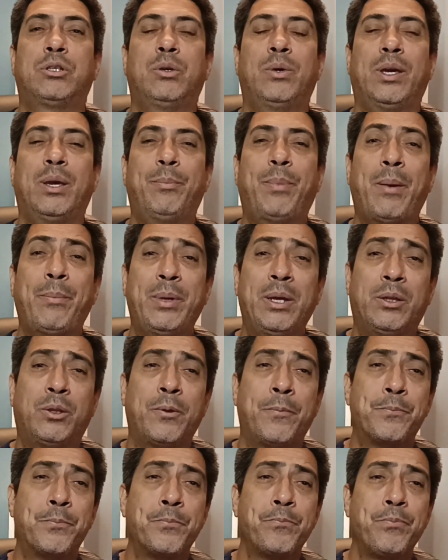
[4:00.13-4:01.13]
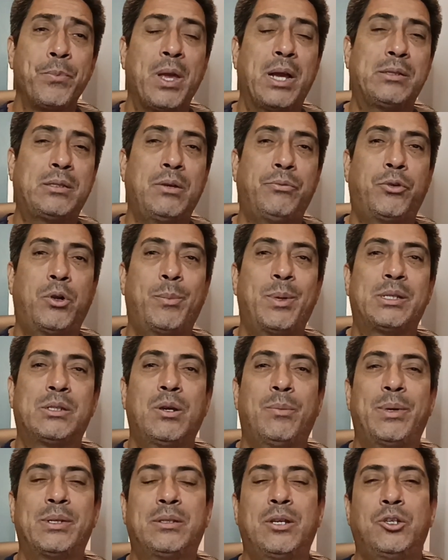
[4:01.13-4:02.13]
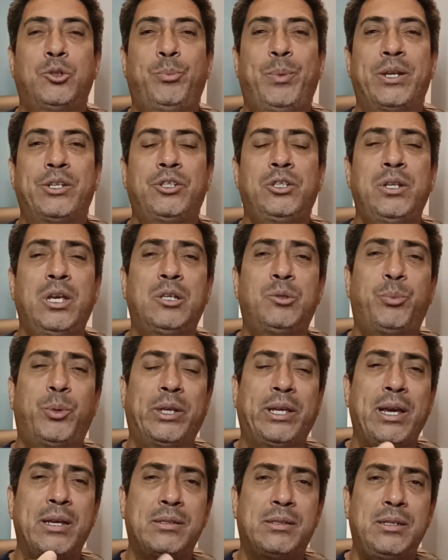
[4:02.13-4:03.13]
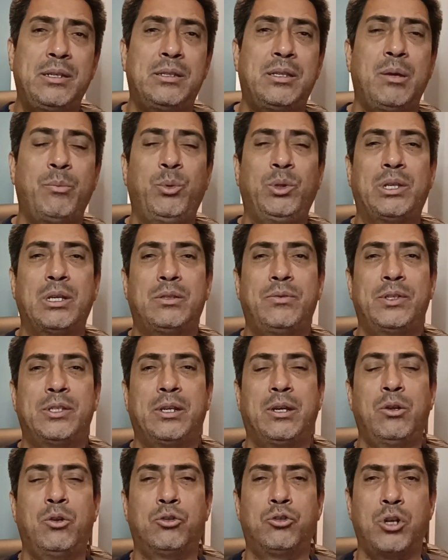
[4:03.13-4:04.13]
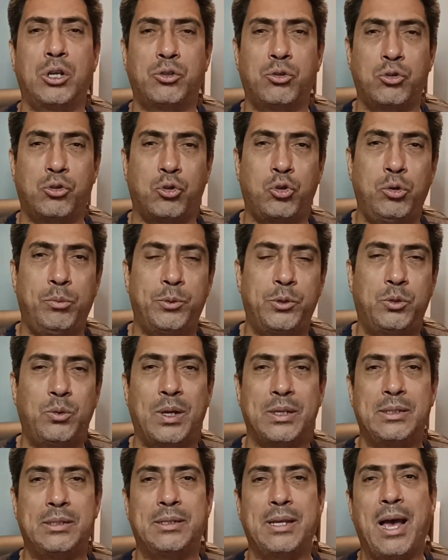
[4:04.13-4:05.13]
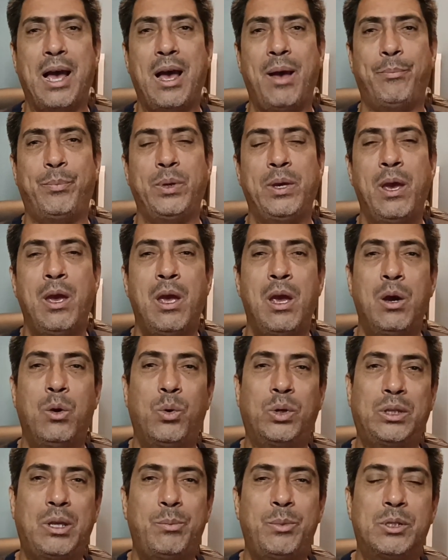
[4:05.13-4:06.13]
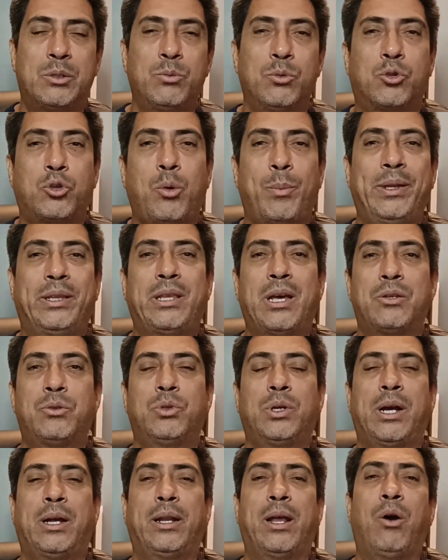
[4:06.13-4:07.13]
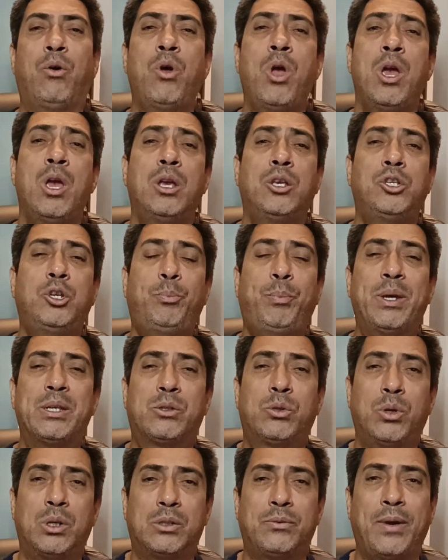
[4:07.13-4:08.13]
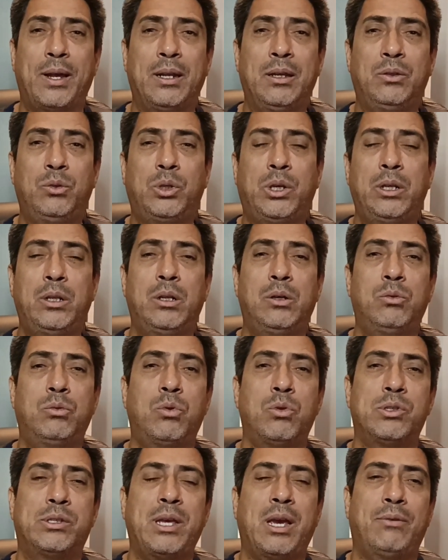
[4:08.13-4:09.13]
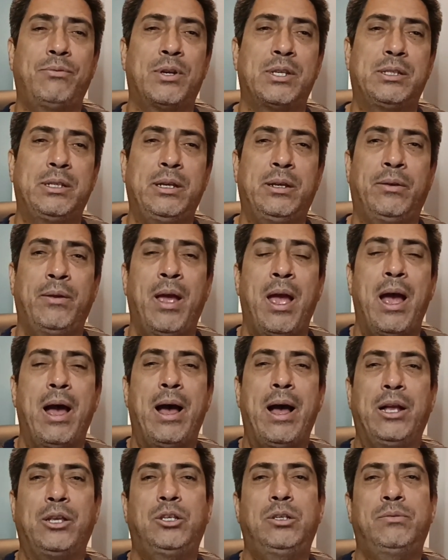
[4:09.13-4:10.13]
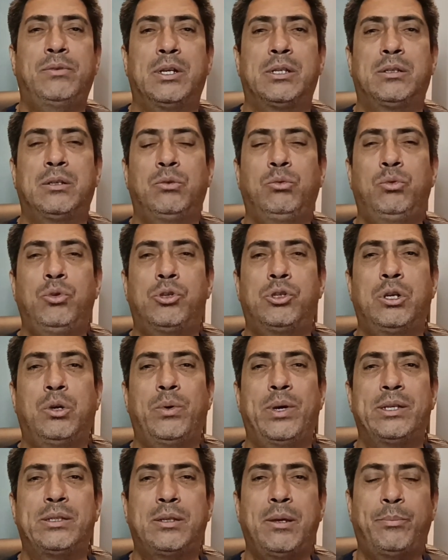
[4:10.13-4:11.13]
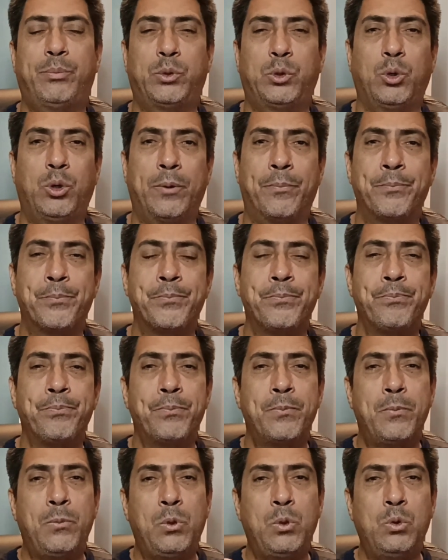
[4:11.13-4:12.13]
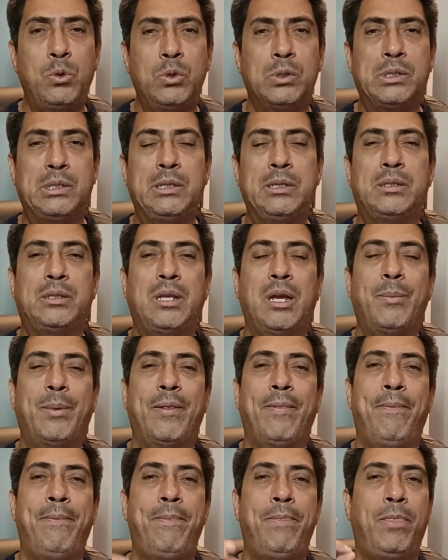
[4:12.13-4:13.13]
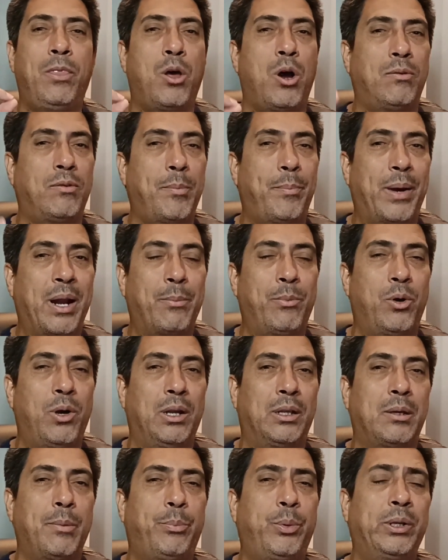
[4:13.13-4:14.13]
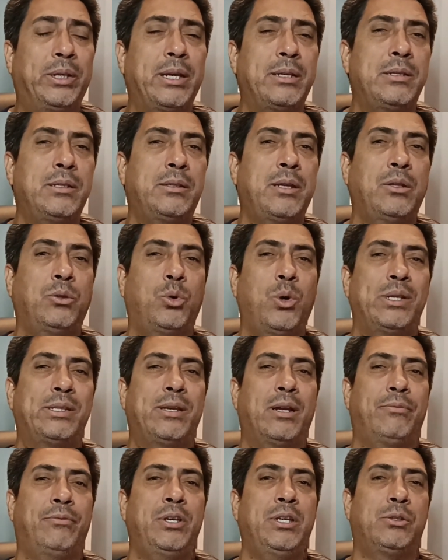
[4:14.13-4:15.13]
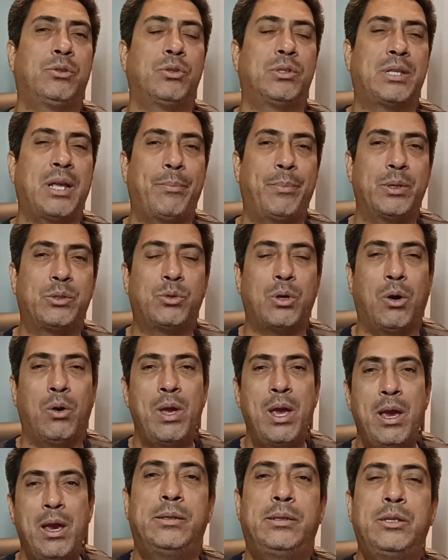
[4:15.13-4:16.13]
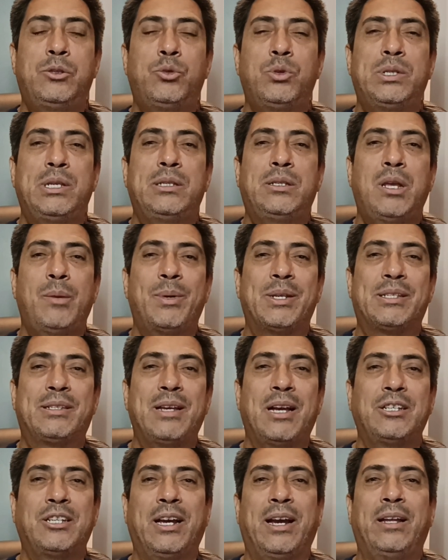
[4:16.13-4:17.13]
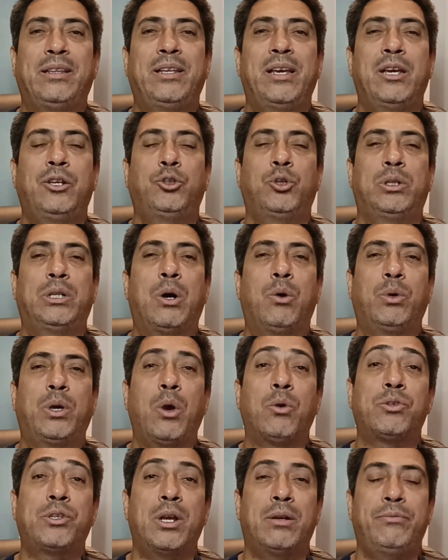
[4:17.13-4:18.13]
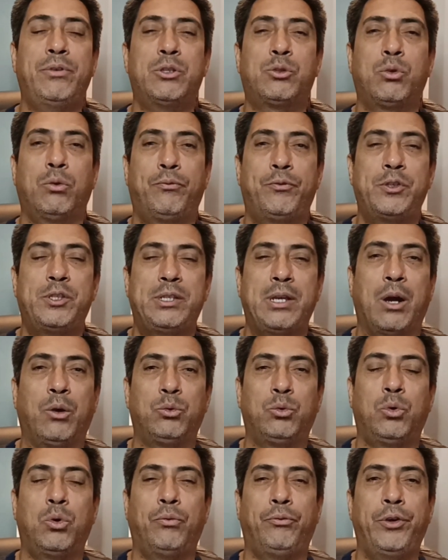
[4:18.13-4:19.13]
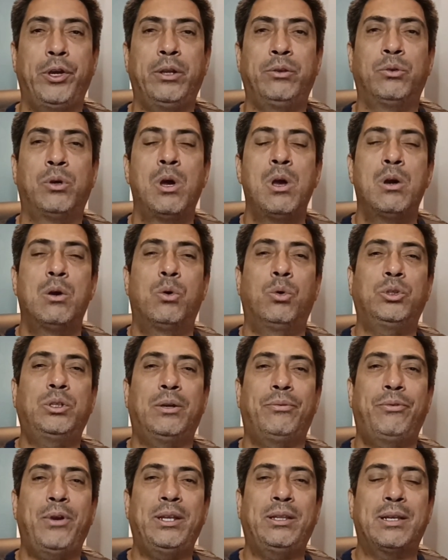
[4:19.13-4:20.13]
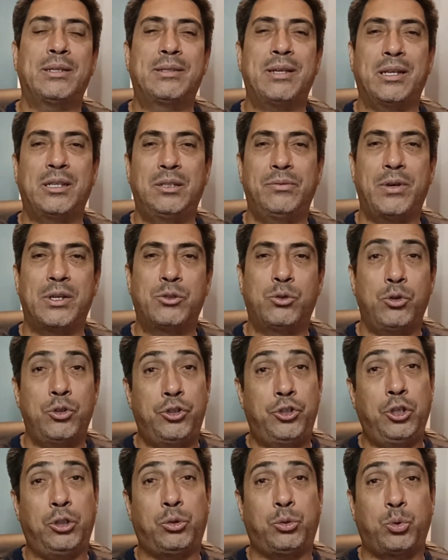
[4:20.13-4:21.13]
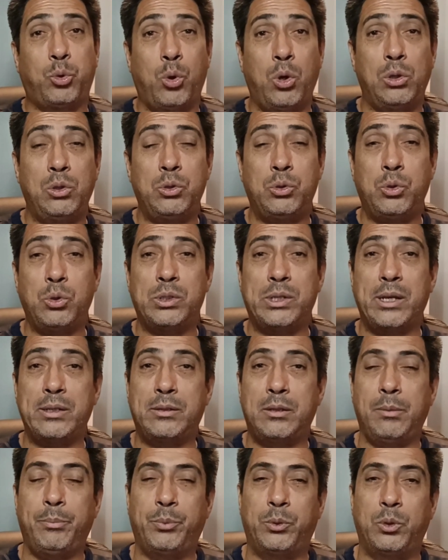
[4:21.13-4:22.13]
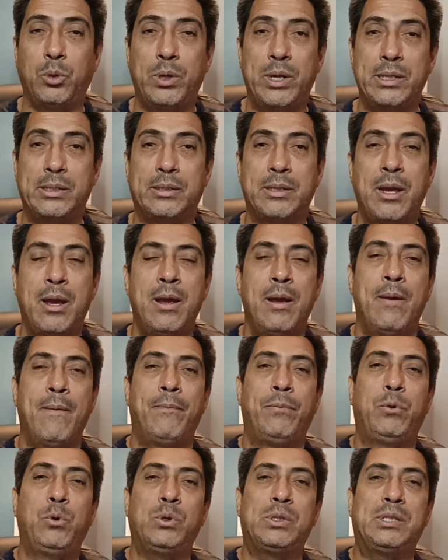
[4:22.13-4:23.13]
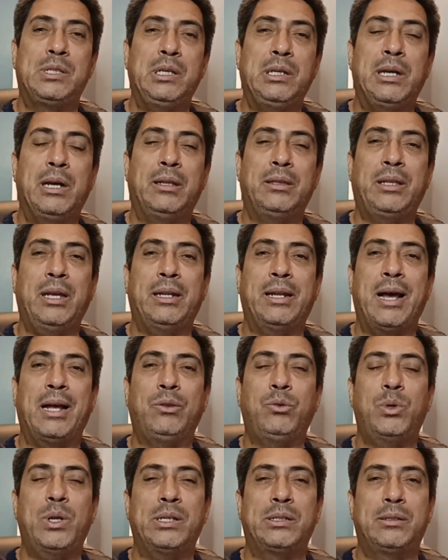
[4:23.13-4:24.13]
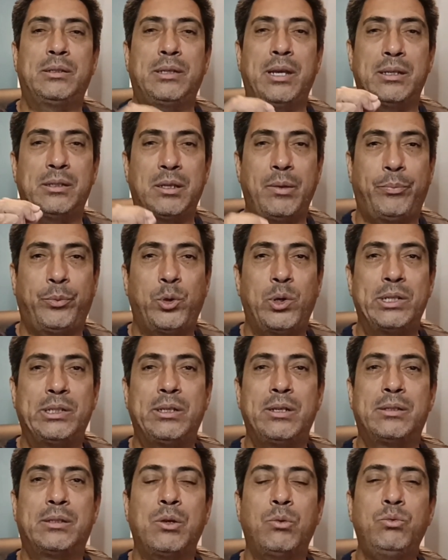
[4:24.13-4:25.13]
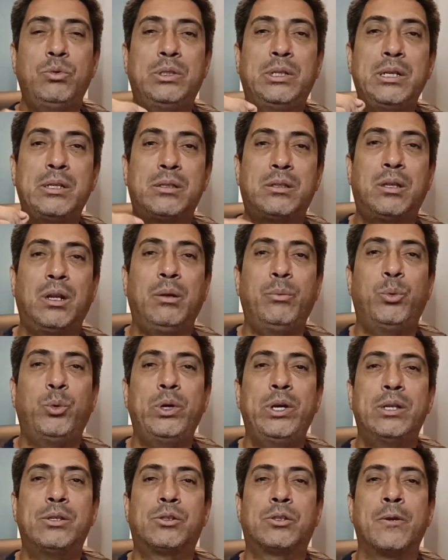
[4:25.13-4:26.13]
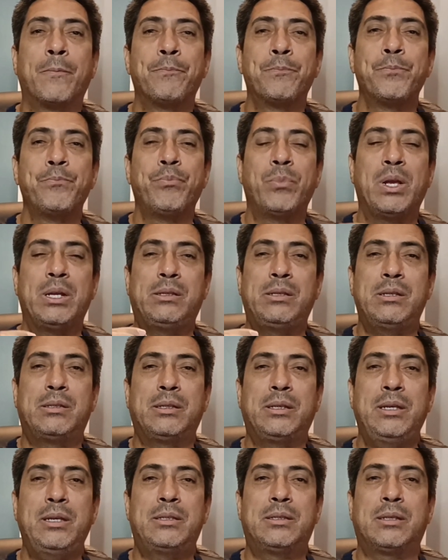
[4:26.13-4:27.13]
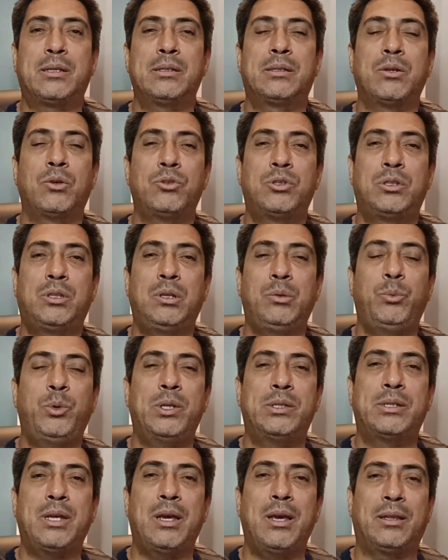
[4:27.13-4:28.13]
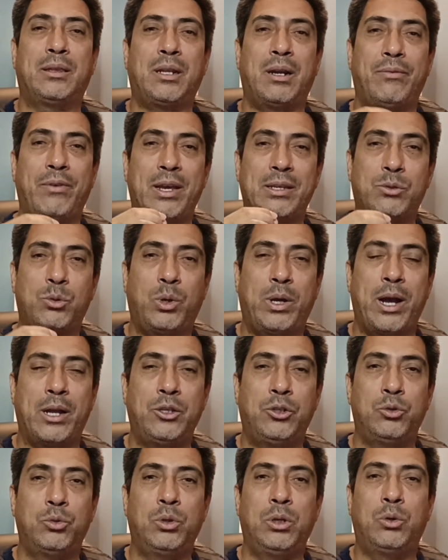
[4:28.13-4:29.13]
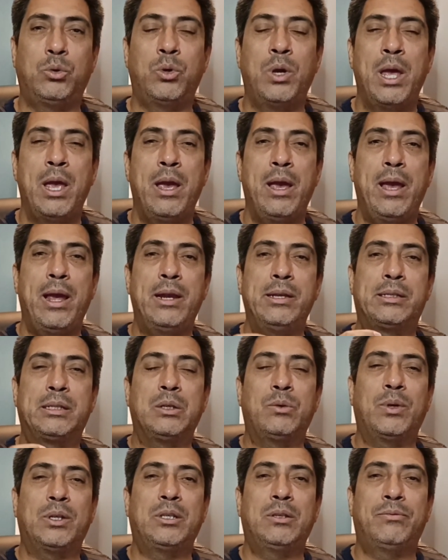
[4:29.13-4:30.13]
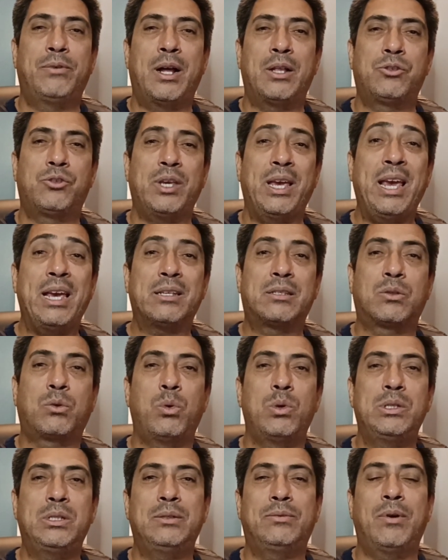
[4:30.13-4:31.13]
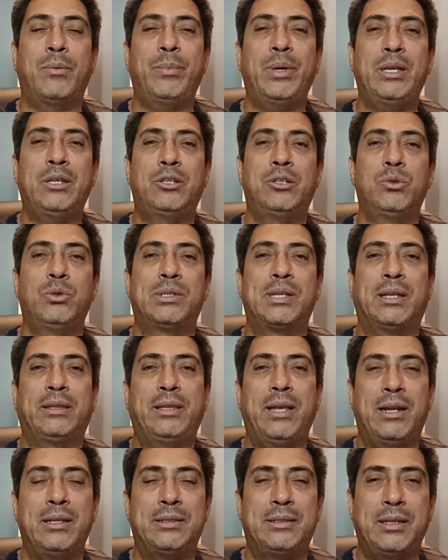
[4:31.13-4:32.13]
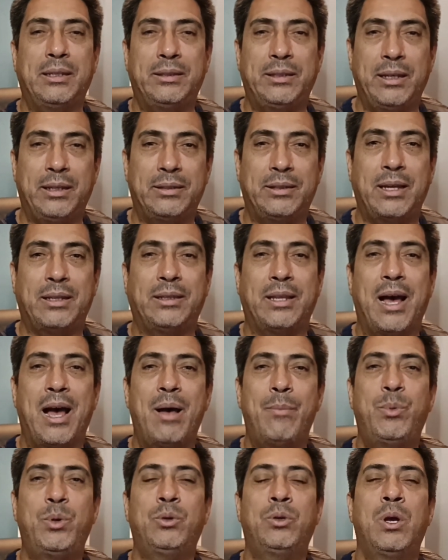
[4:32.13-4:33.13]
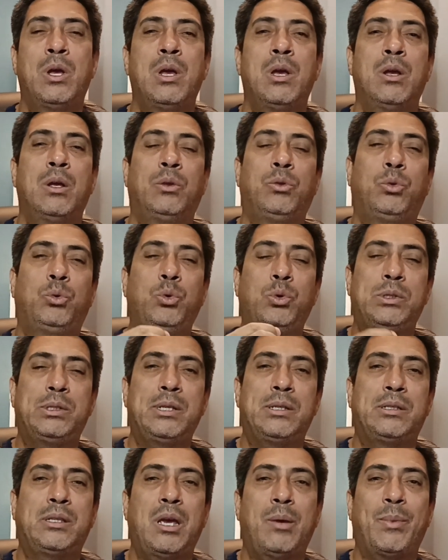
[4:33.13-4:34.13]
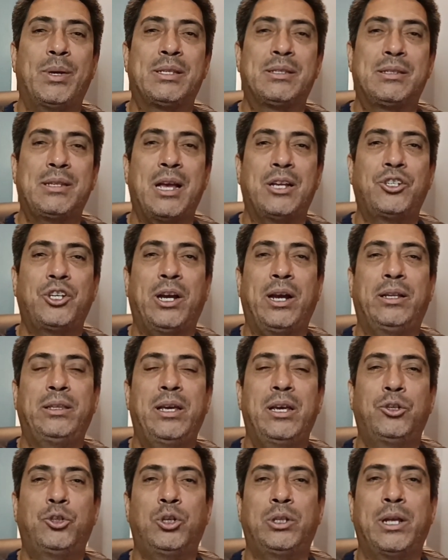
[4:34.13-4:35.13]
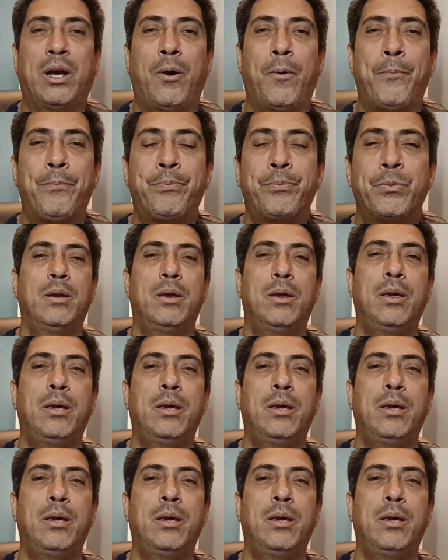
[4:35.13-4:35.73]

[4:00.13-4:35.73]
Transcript: o seu equipamento, essa informação é bastante pertinente porque existem muitas vezes aqui nos nossos grupos de WhatsApp ou até mesmo nos comentários do canal de pessoas falando que não consegue fazer a ativação do seu receptor no sistema nova parabólica, porque existem existem dois serviços, tá pessoal? Existe o sistema SAT HD regional, que é o serviço oficial do governo, onde é feita as ativações de todos os receptores do SIGA antenado, né? Esses receptores que são distribuídos, esses kits que são distribuídos aí através do CAD único, eles são ativados exclusivamente no satélite 70W do sistema SAT HD regional.